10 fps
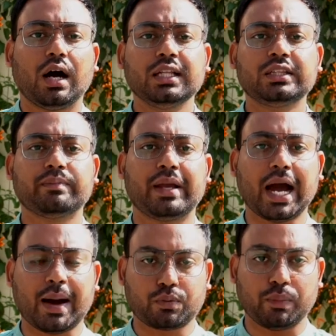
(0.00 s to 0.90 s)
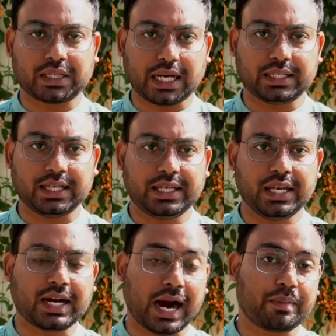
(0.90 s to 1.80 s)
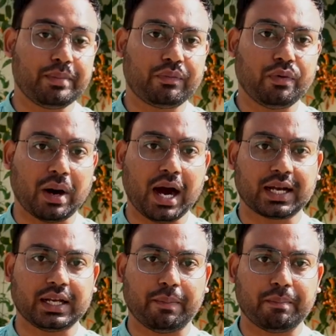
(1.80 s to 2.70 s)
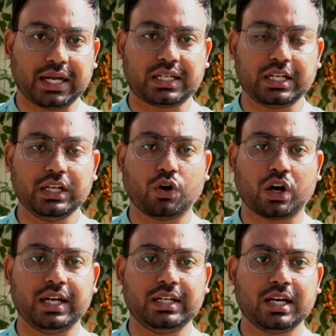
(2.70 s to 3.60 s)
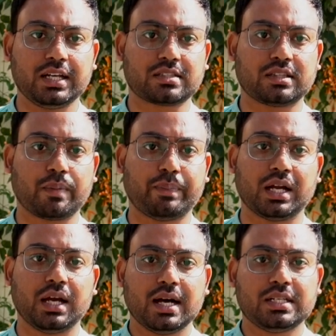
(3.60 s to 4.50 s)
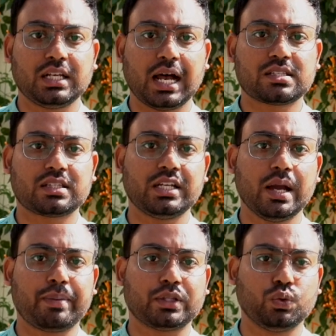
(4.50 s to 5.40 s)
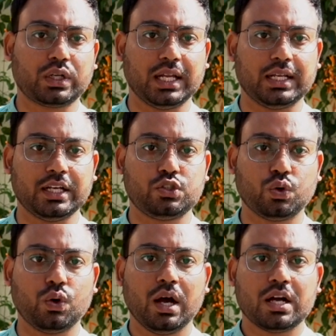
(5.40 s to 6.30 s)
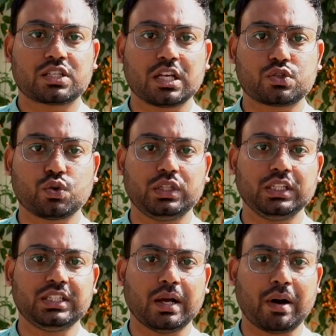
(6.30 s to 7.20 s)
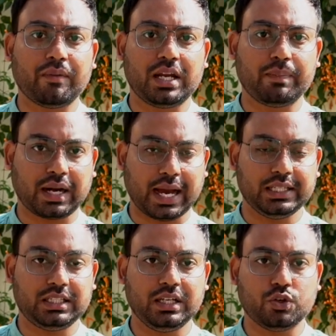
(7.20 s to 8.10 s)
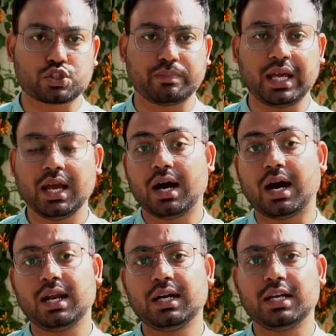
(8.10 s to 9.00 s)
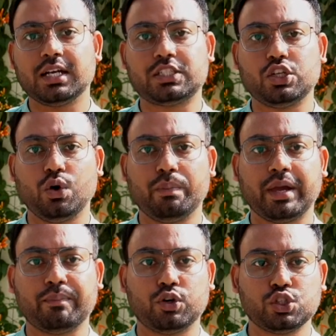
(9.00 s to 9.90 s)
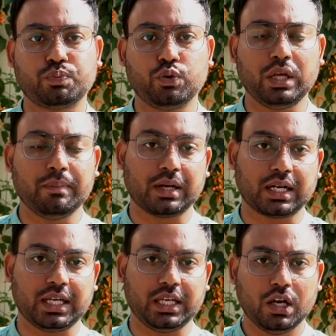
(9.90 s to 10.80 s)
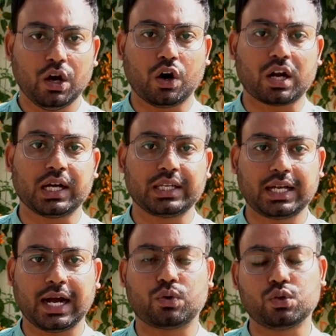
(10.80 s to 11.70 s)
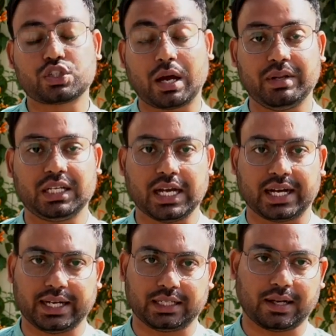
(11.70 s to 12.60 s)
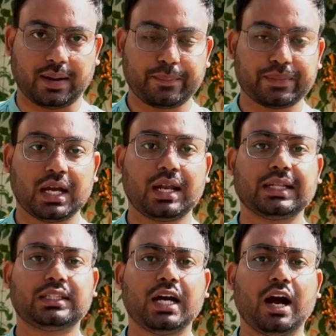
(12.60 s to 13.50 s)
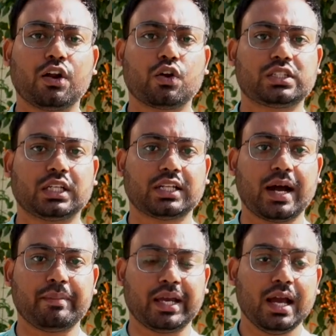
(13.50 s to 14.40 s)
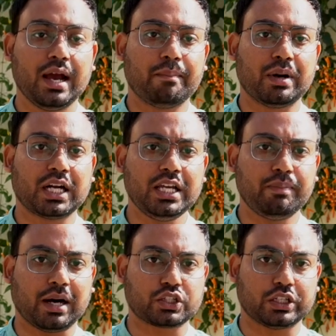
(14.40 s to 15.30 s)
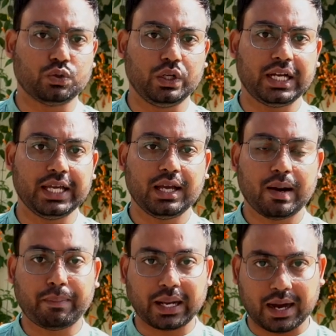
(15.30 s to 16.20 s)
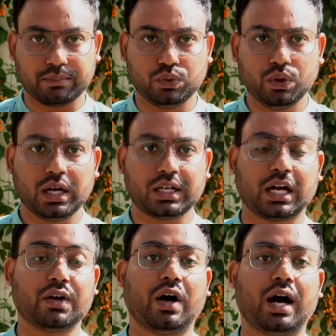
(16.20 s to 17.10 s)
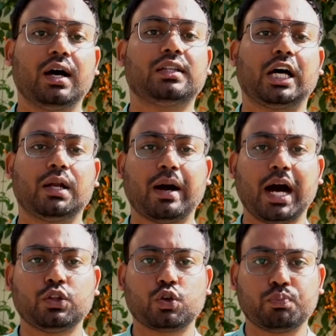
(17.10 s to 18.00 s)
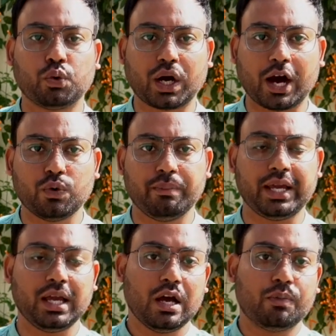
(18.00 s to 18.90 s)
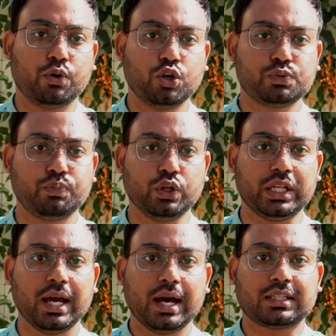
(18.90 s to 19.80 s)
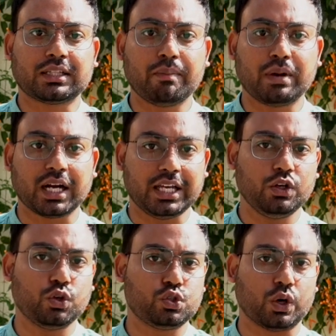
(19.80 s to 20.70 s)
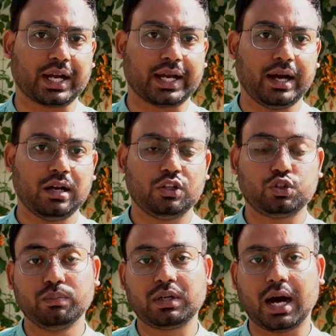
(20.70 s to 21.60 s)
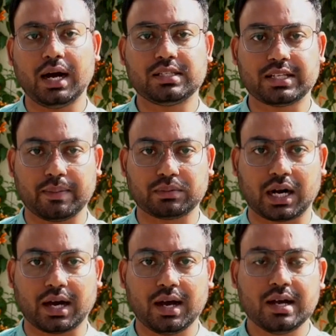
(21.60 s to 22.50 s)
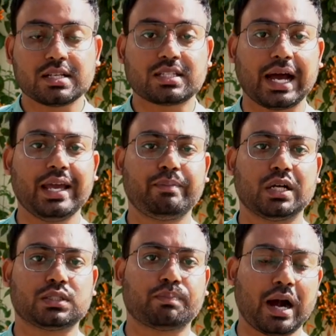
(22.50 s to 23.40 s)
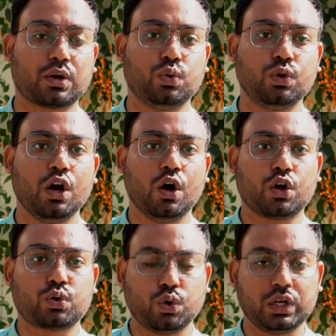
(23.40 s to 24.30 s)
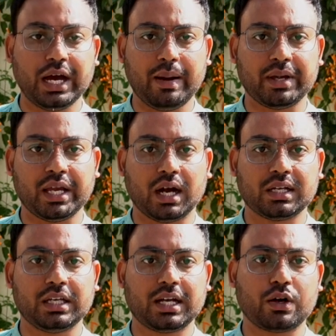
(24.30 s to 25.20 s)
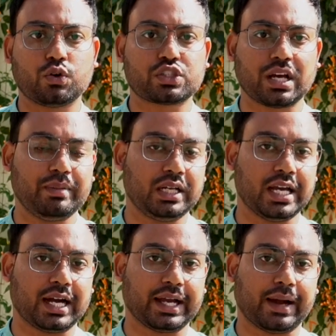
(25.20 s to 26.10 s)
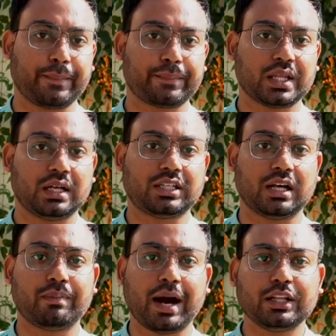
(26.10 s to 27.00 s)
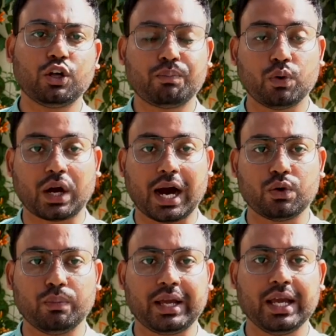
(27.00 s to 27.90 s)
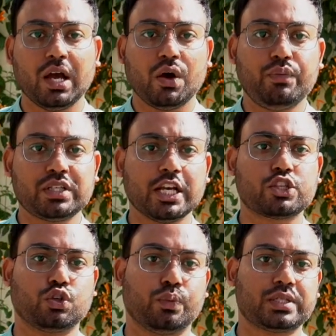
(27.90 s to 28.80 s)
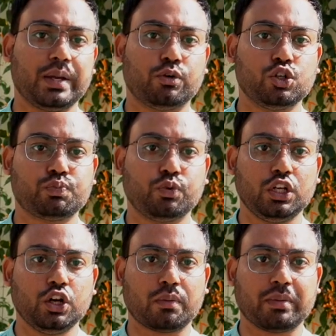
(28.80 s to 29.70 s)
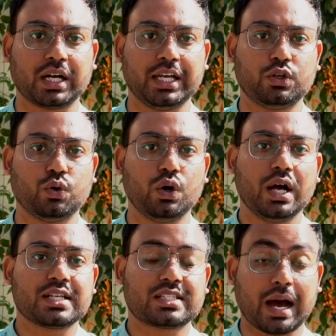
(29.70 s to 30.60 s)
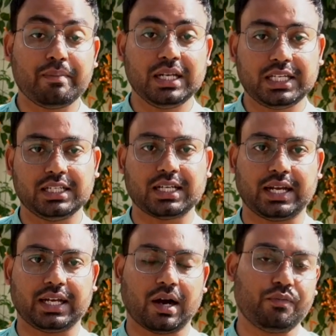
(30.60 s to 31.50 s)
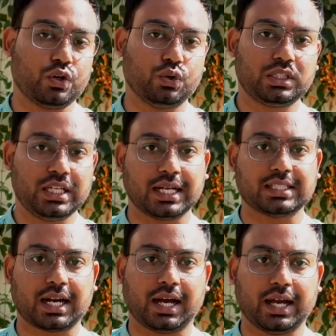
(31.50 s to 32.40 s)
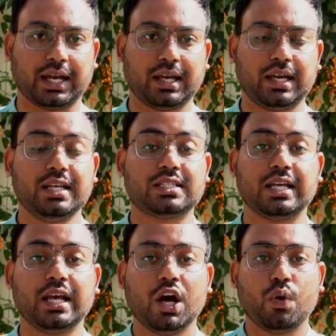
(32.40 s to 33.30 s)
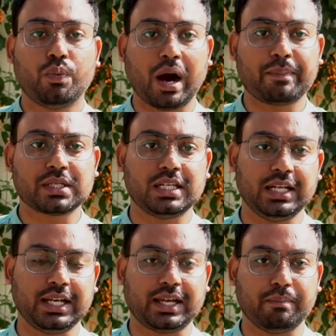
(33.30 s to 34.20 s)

अंत में आपको बता दें कि कार्मिक विभाग ने मैट्रिक और इंटर स्तर पर जिला स्तरीय पदों के लिए जो संशोधित नियमावली बनाई थी उसमें अलग अलग जिलों में भोजपुरी मगही और अंगिका को शामिल किया गया था लातेहार और चतरा में मगही भाषा जोड़ी गई पलामू गढ़वा धनबाद और बोकारो में भोजपुरी तथा मगही को जोड़ा गया दुमका जामताड़ा साहेबगंज पाकुड़ और गोड्डा में अंगिका को शामिल किया गया धनबाद और बोकारो में विशेष रूप से भोजपुरी और मगही को शामिल किए जाने का विरोध किया जा रहा है इसे वापस लेने की